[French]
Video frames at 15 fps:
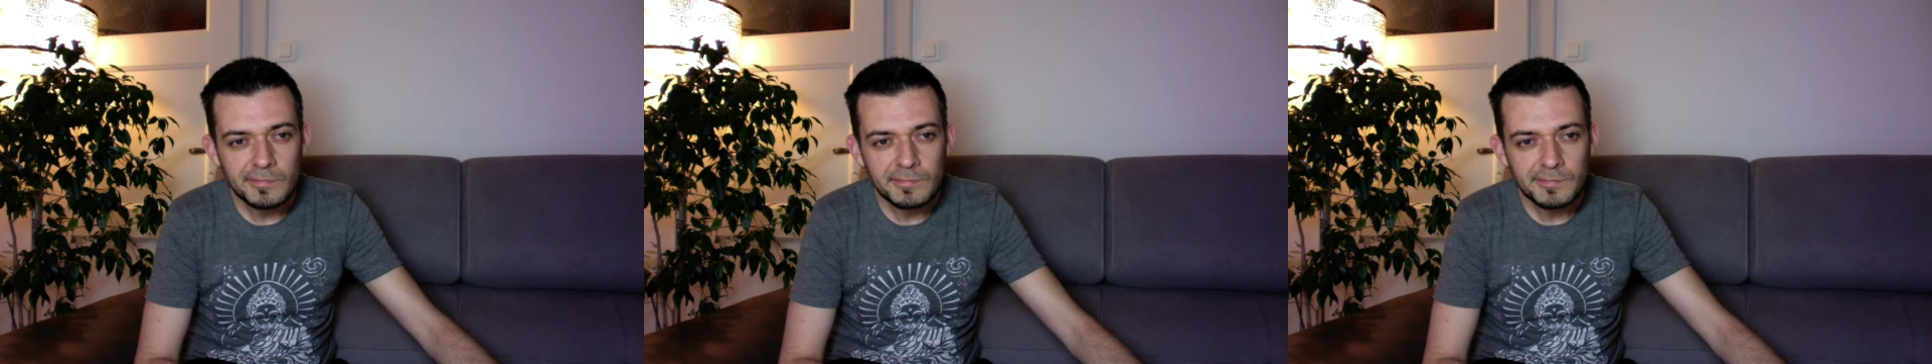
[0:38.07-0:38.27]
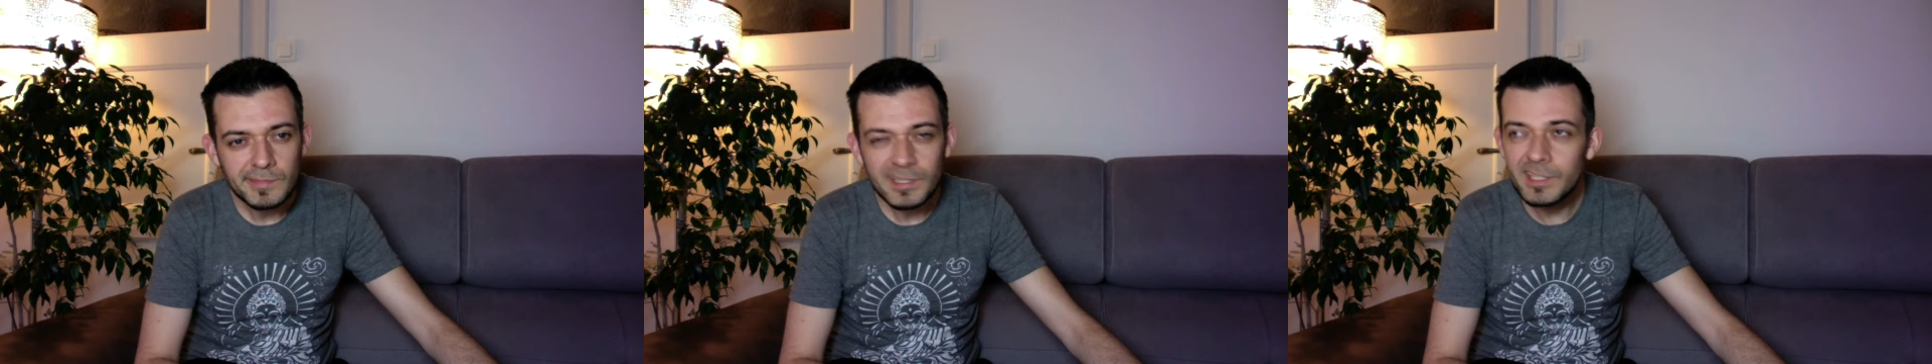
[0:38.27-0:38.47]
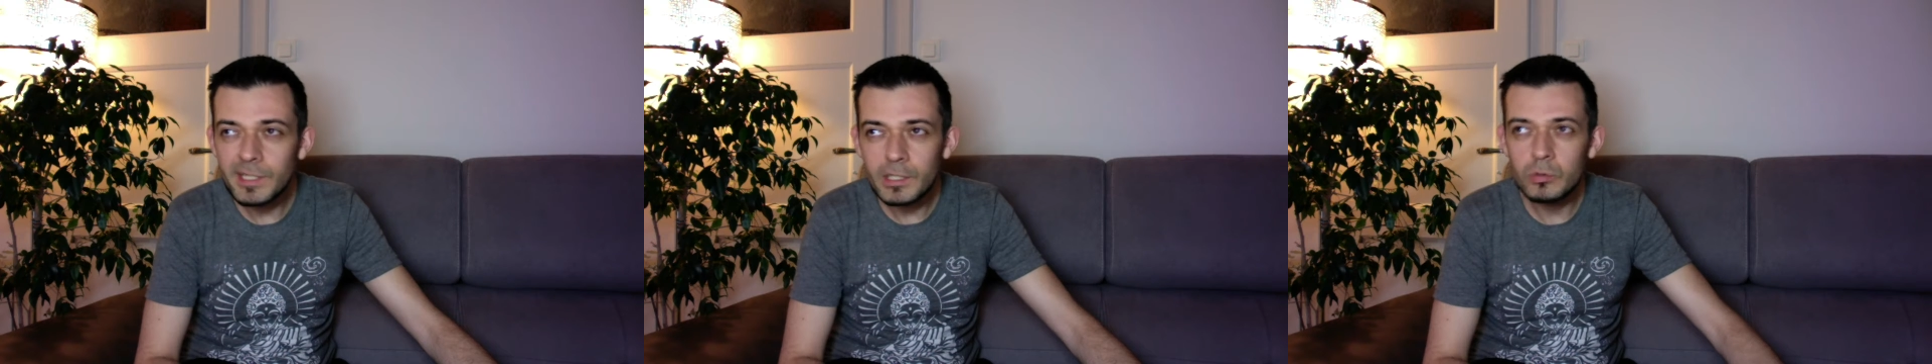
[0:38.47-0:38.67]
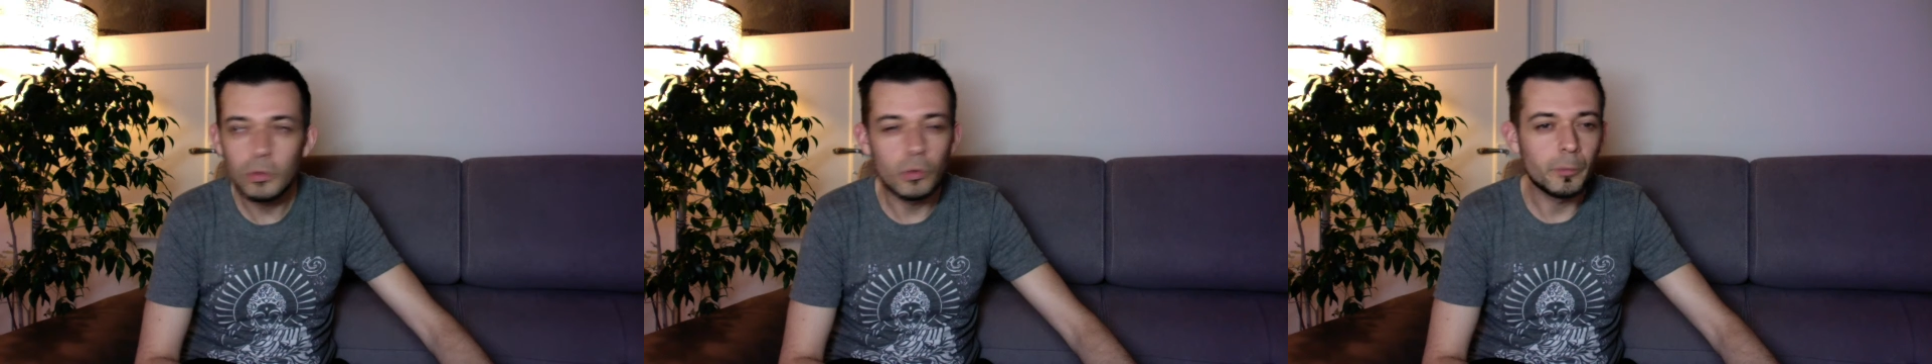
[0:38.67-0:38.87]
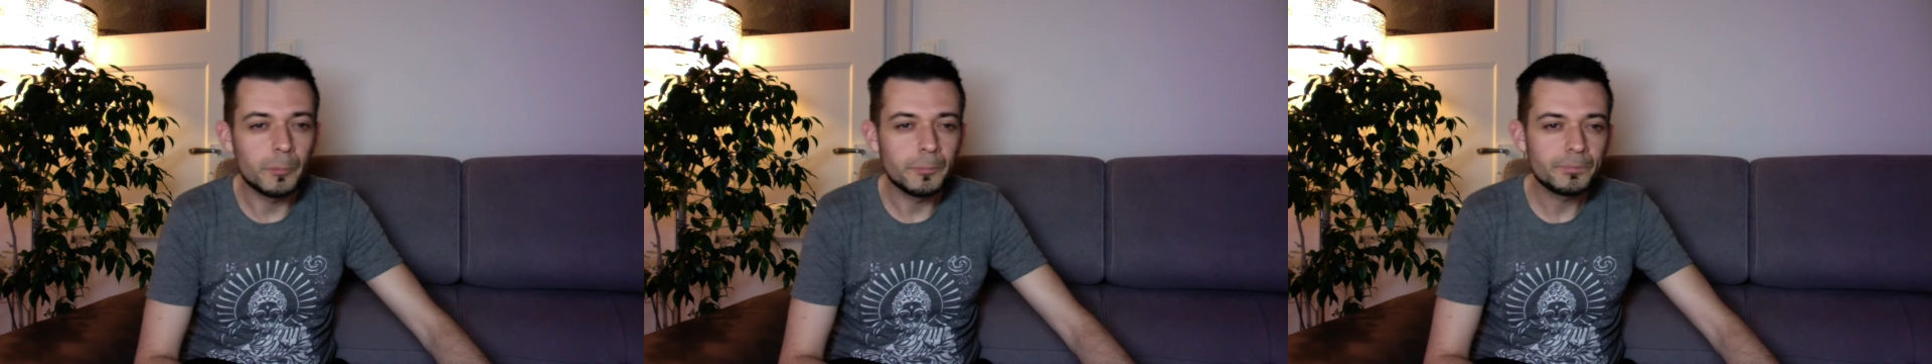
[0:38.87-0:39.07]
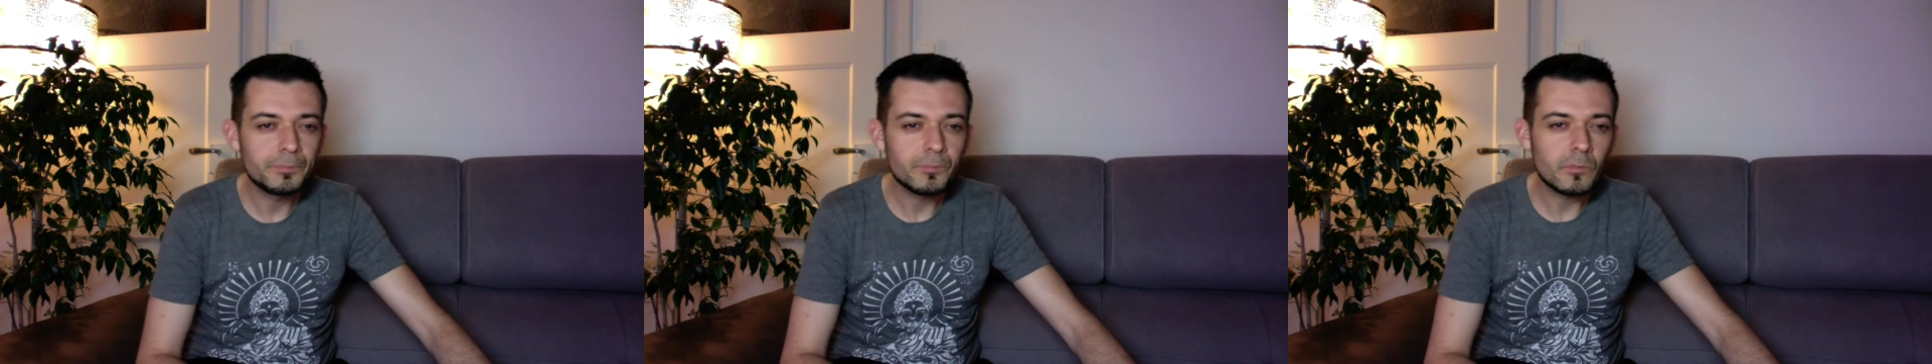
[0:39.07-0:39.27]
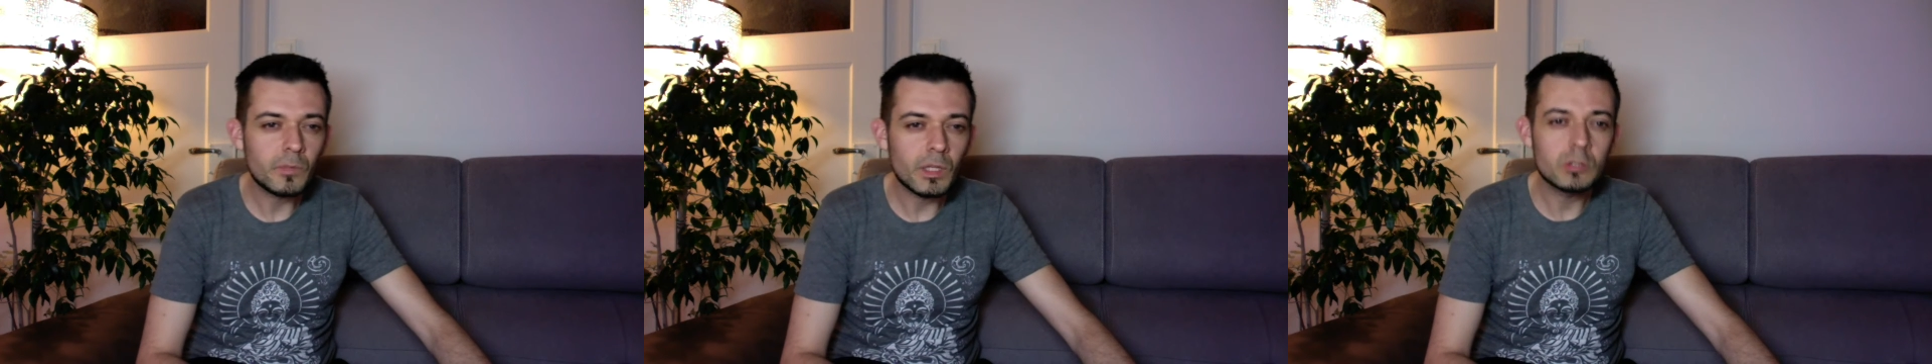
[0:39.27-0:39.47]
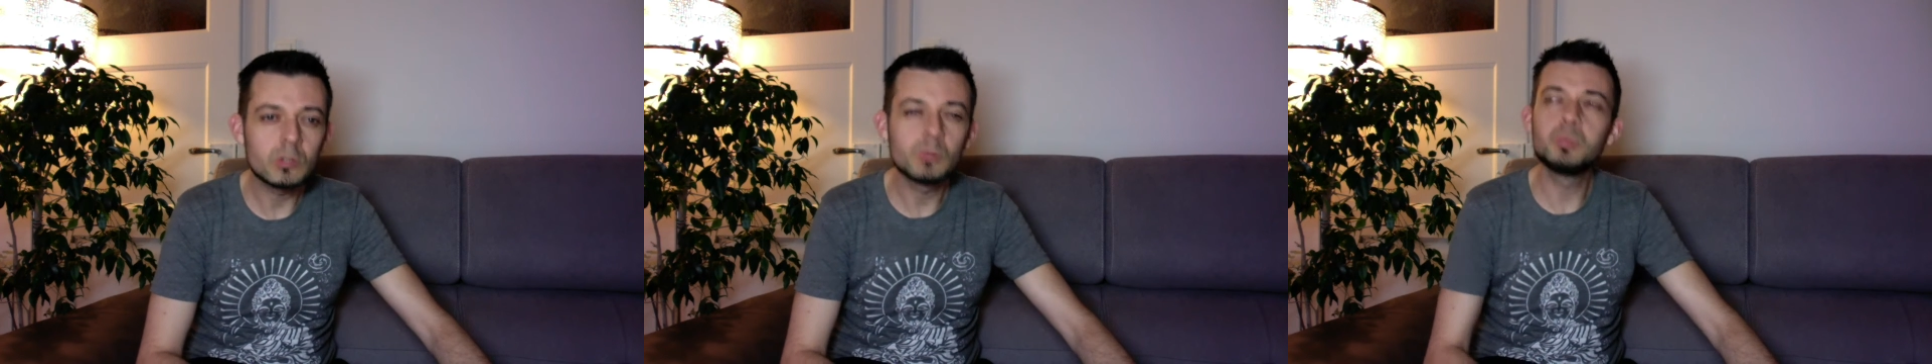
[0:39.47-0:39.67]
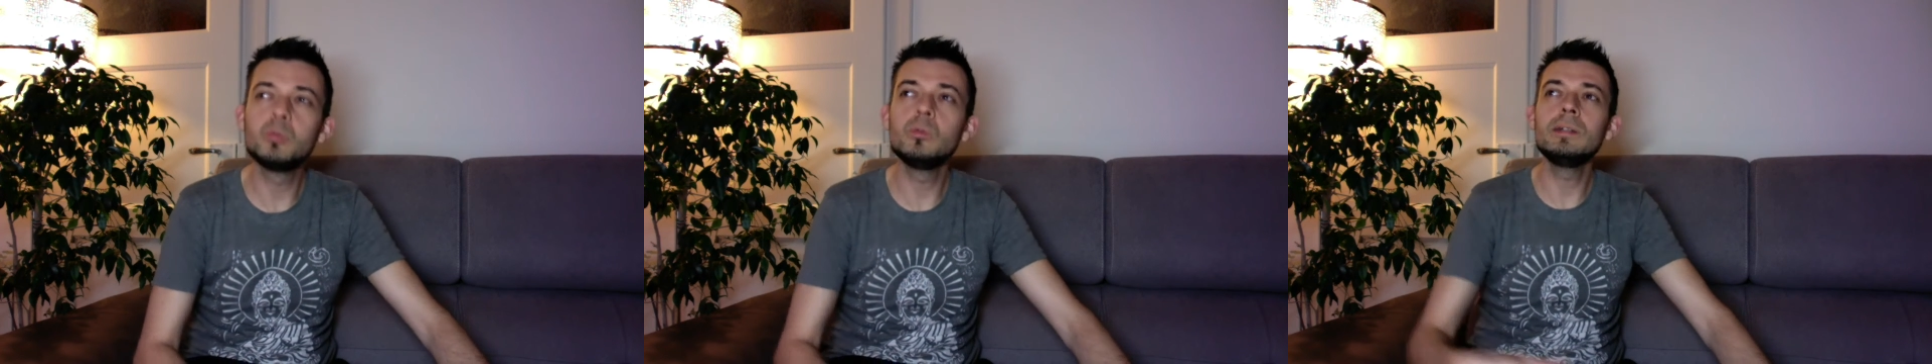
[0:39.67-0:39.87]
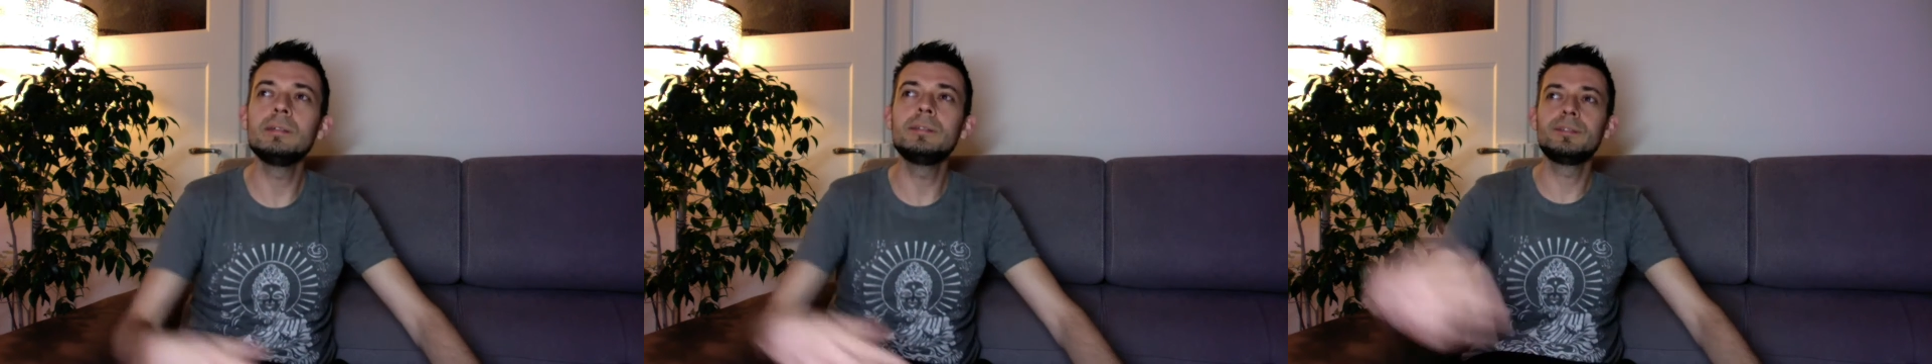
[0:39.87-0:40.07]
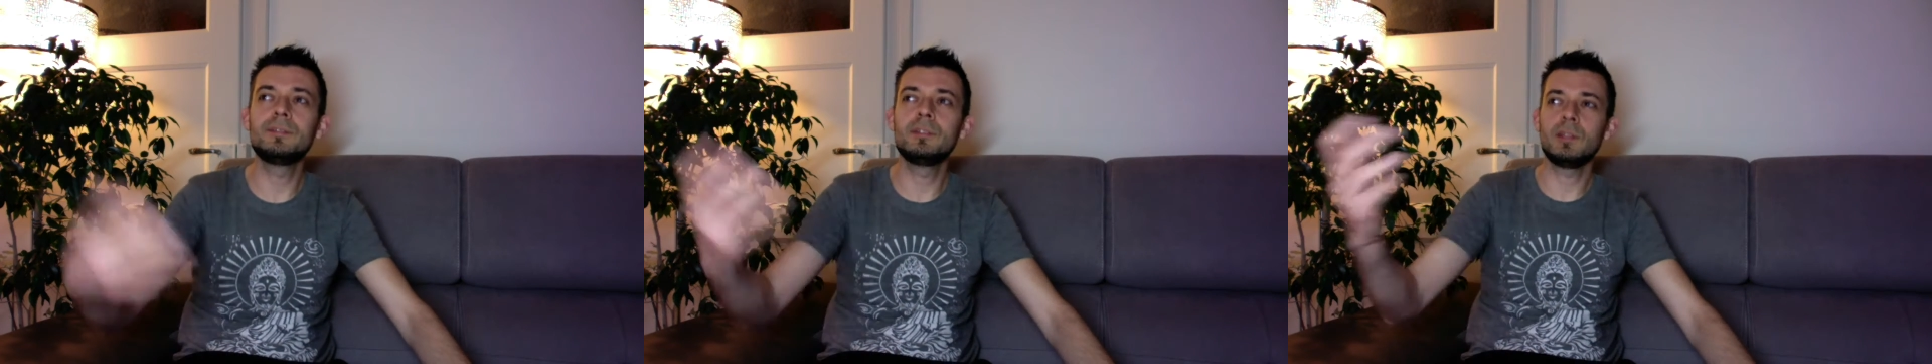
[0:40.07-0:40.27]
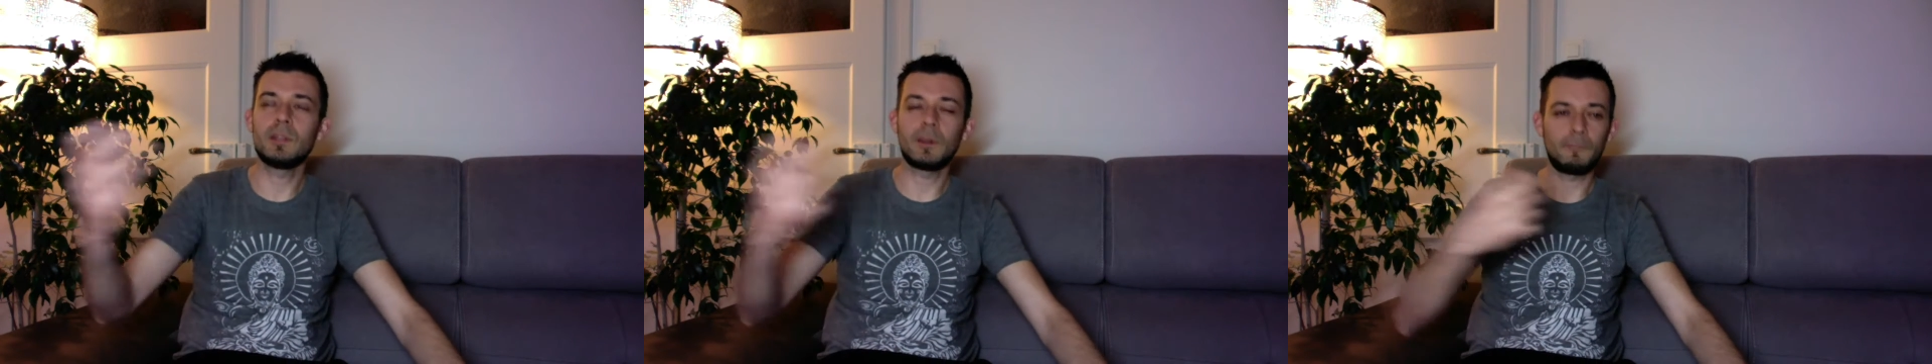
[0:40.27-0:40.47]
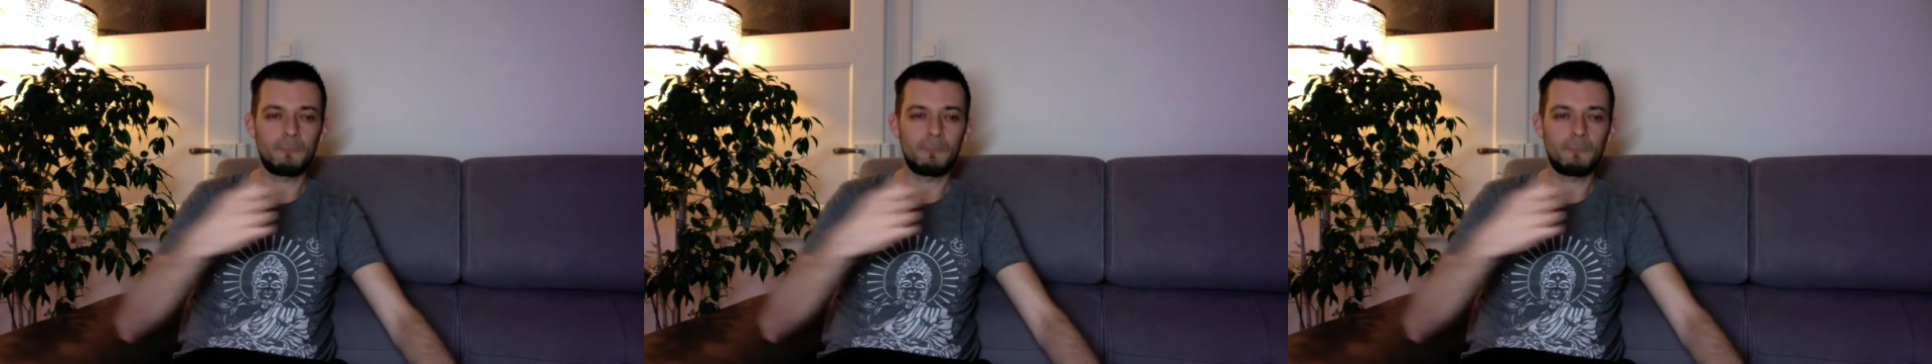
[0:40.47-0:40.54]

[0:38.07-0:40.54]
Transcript: Qui est Dieu Est-ce que vous pouvez le définir